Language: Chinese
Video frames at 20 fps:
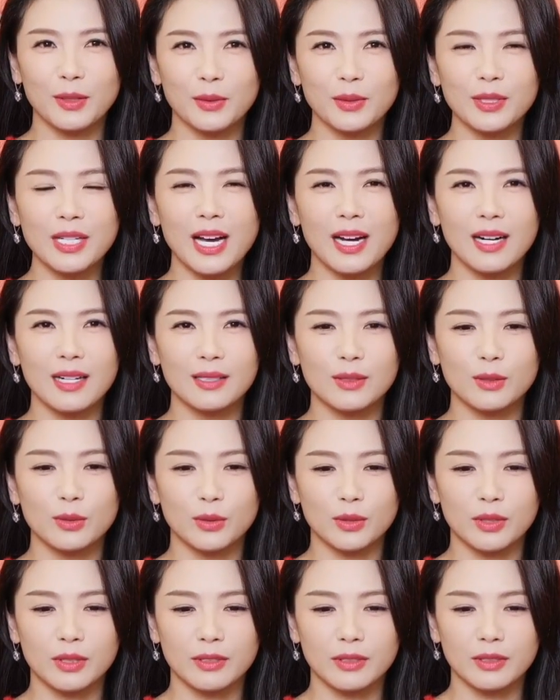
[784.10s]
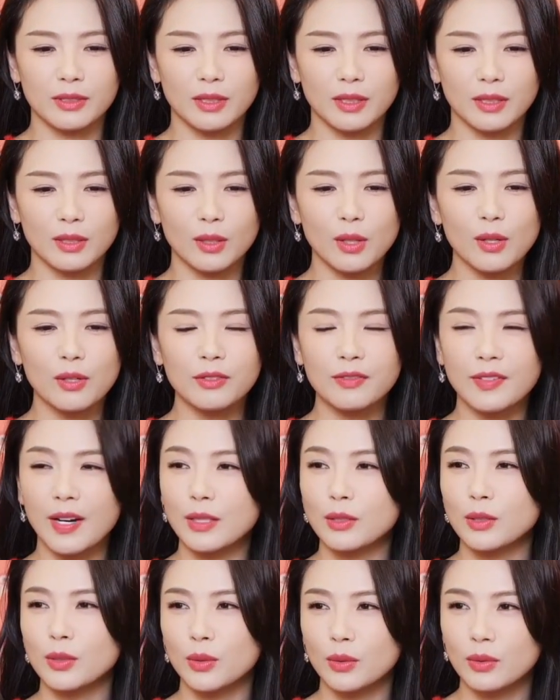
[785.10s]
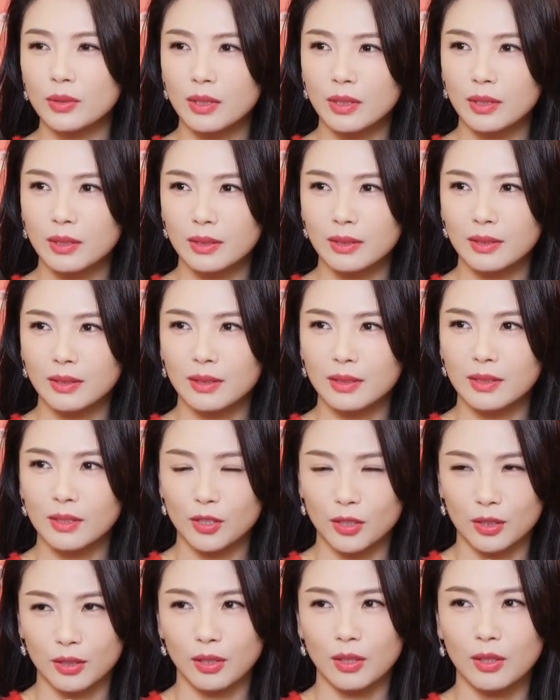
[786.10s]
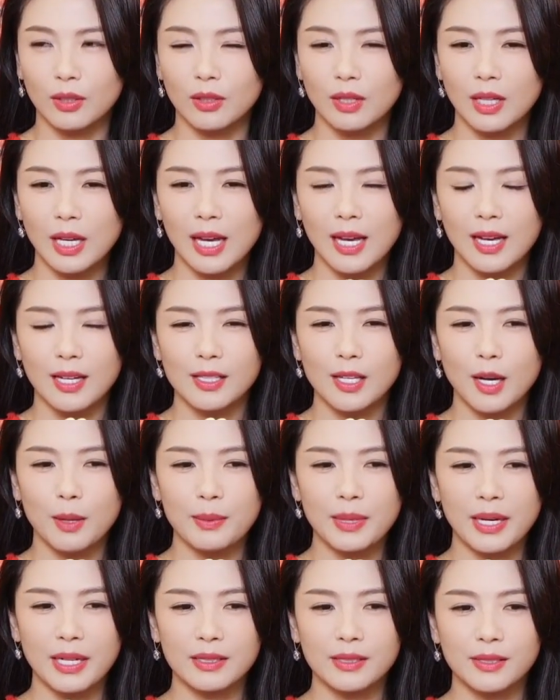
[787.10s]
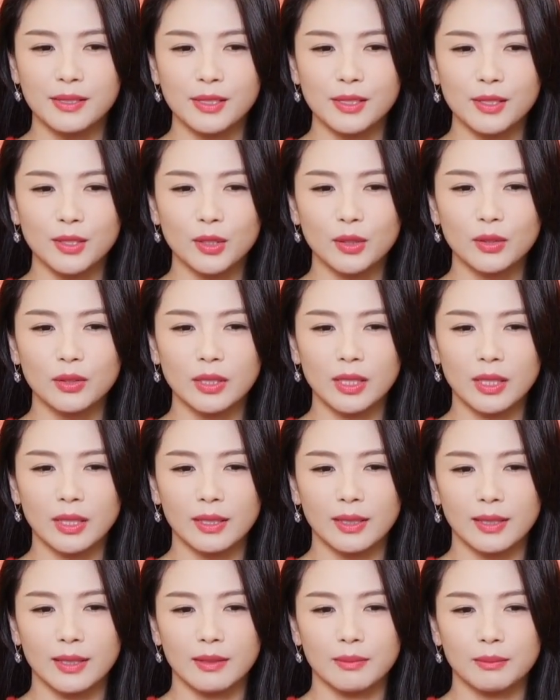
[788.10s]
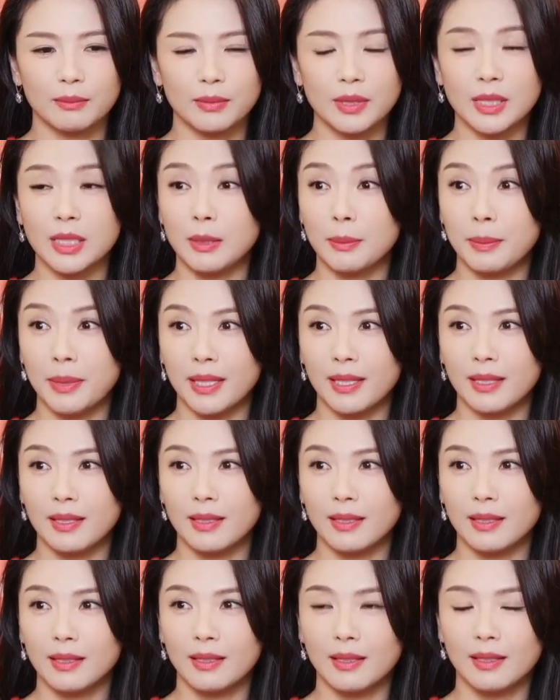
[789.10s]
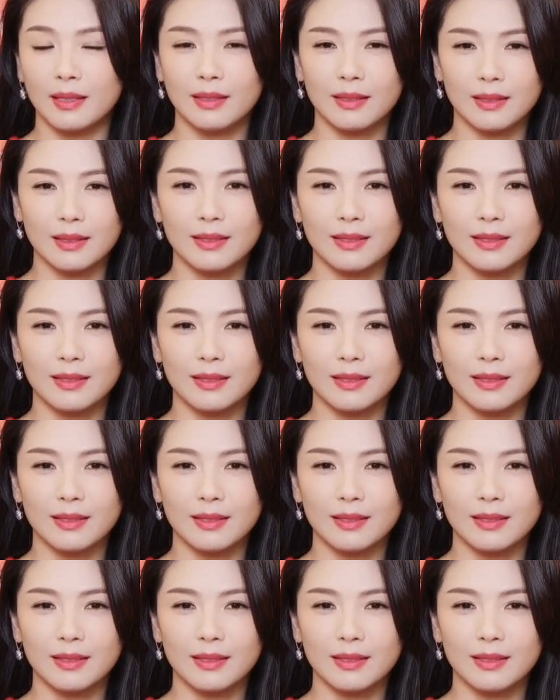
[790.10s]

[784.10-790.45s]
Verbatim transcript: 有点就是能够放松的时候，要不然肌肉也很疲惫，嗯。